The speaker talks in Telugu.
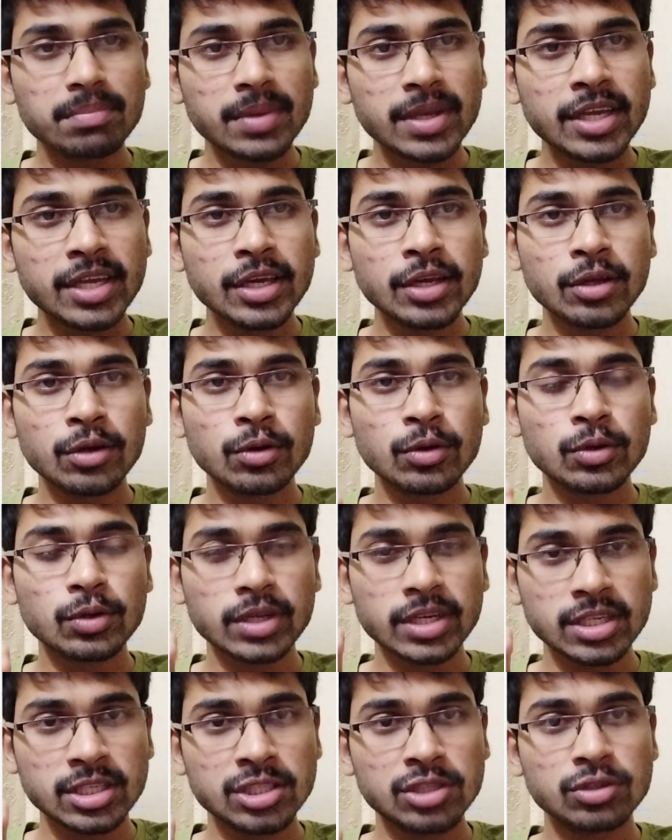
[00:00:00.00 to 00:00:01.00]
మీరు
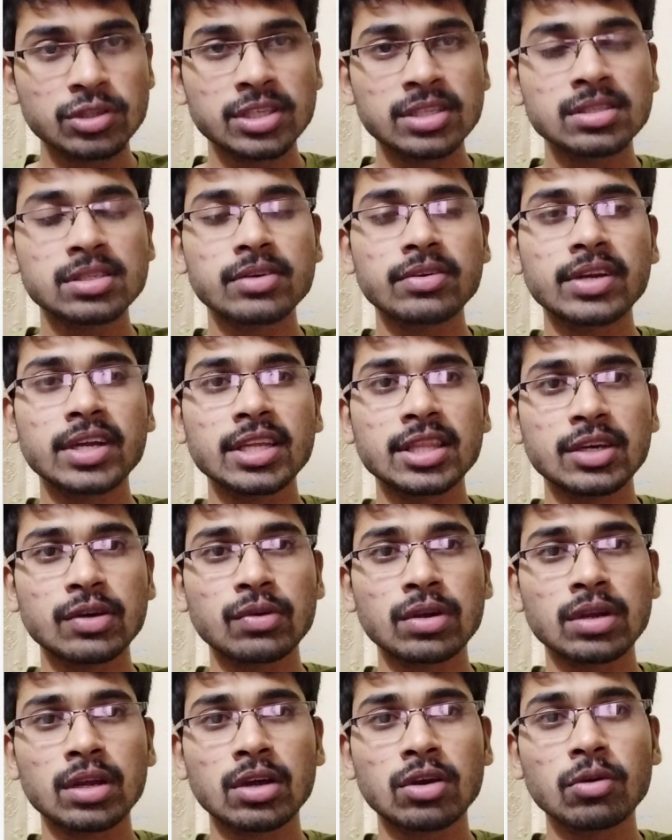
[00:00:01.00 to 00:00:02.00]
ఇన్స్టిట్యూషన్స్ ఎవరైతే
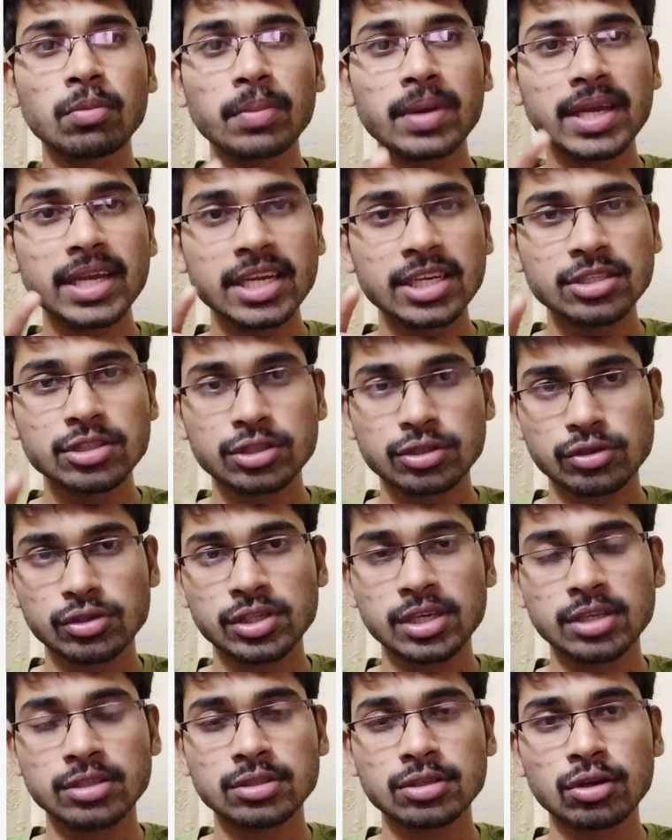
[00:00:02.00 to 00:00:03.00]
ఉన్నారో మీ
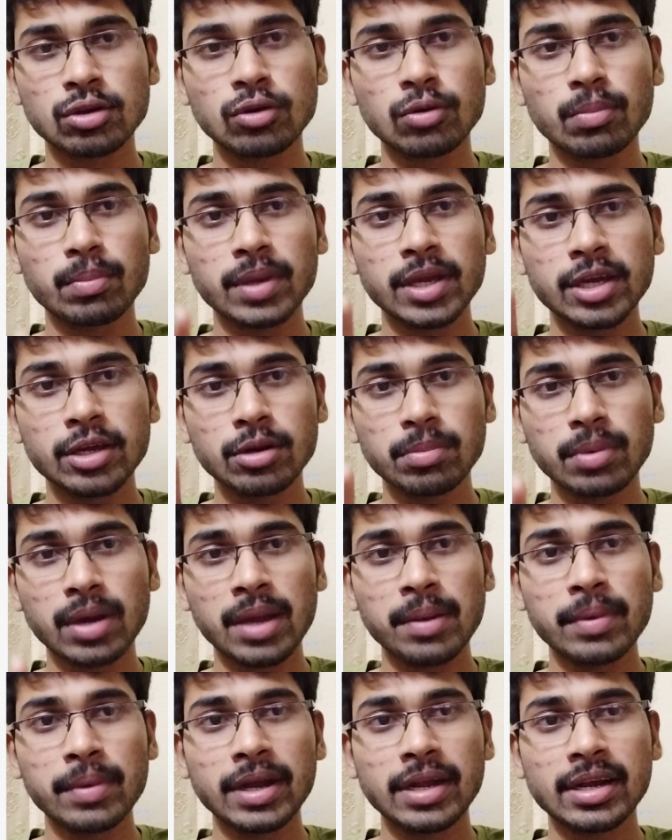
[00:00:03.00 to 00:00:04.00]
ఇన్స్టిట్యూషన్స్లో మీరు
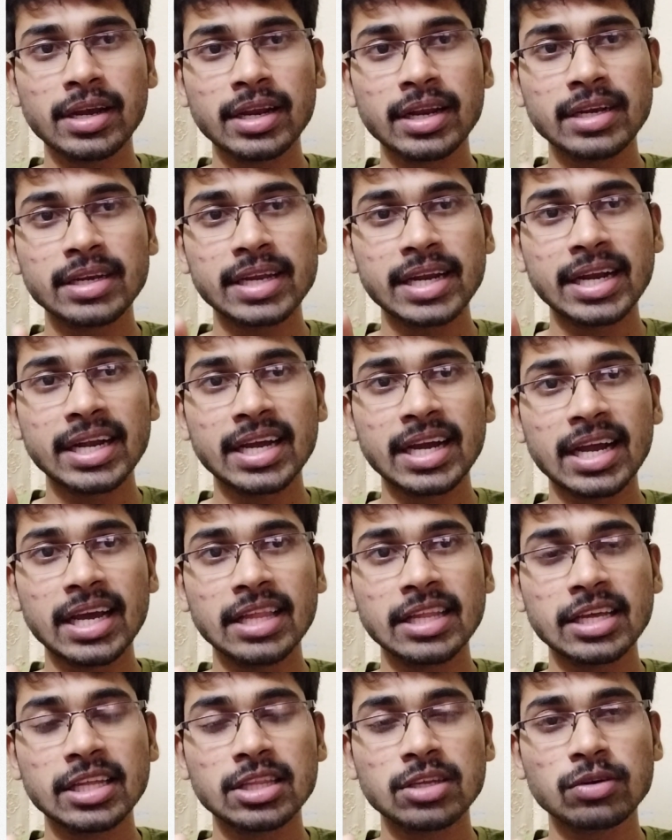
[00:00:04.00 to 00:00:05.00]
బయోమెట్రిక్ డేటా
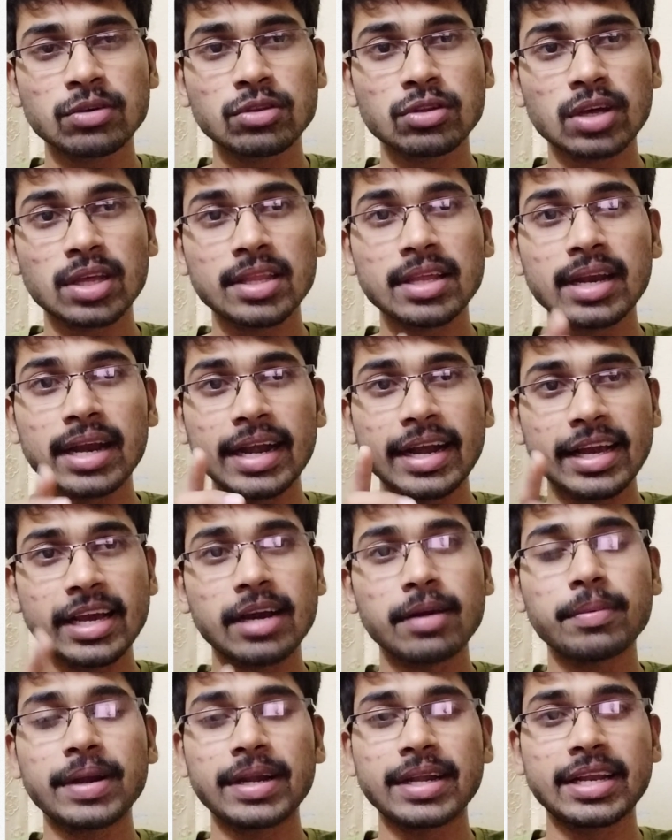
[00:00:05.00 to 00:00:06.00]
ఏదైతే ఉందో అది
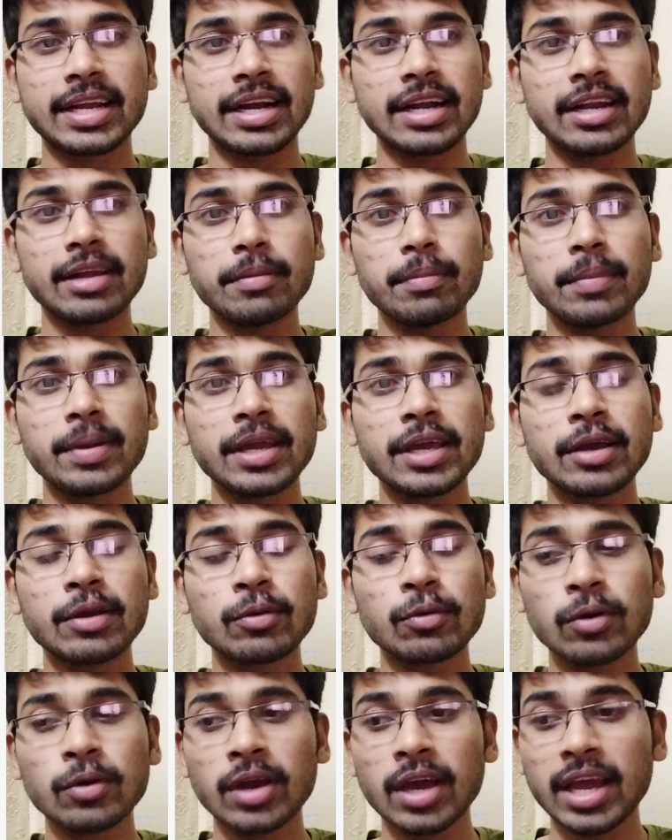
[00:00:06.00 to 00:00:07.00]
రెడీగా పెట్టండి
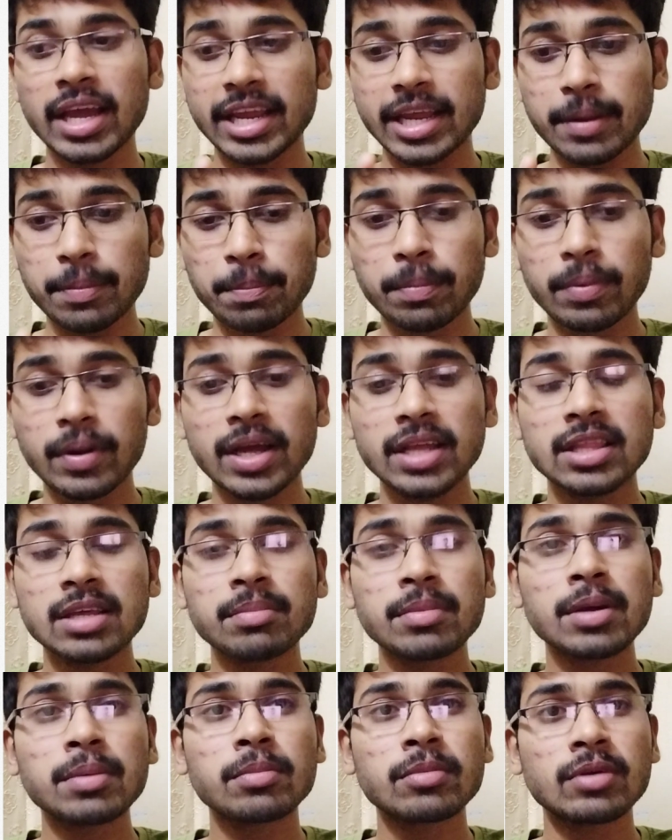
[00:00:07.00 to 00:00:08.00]
మీకు ఎప్పుడైతే
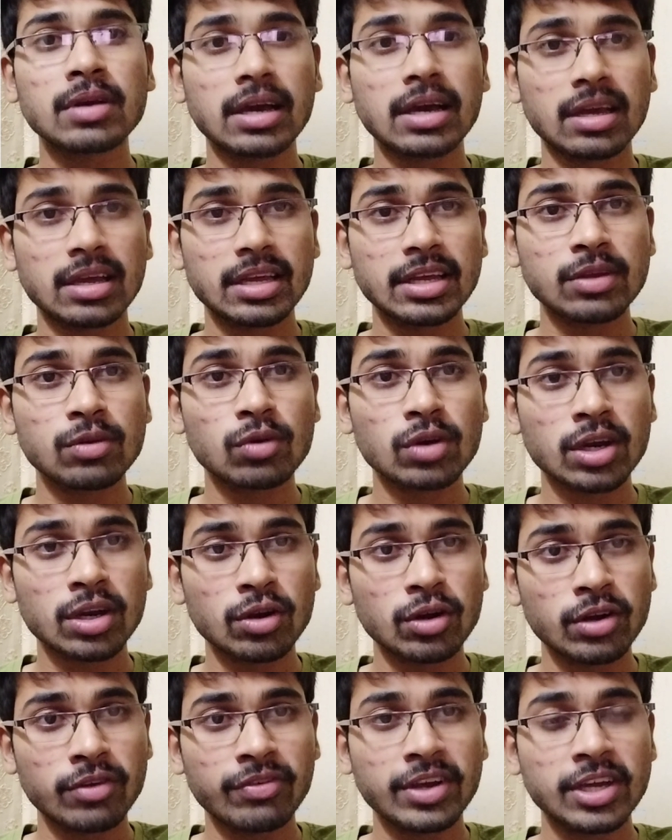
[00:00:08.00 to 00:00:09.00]
మేము ఇంకొక
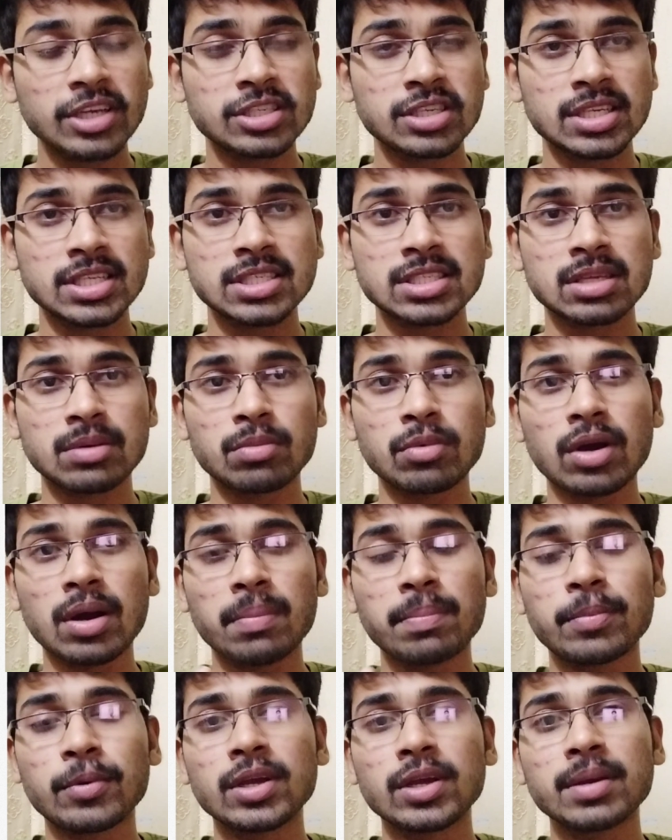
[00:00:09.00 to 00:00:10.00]
నోటిఫికేషన్ ఇస్తామో
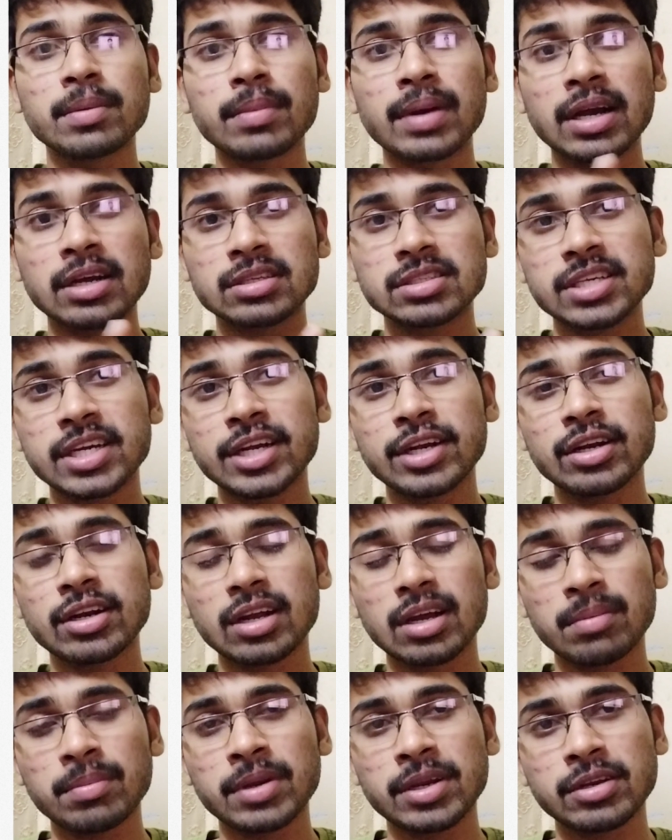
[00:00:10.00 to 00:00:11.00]
అప్పటికి మాకు జే
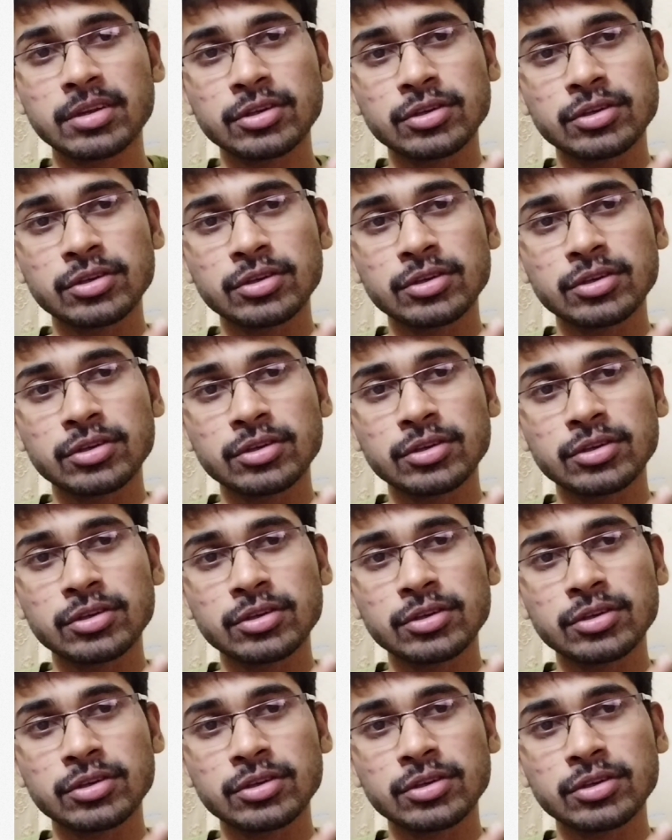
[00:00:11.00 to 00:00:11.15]
ఐ మీన్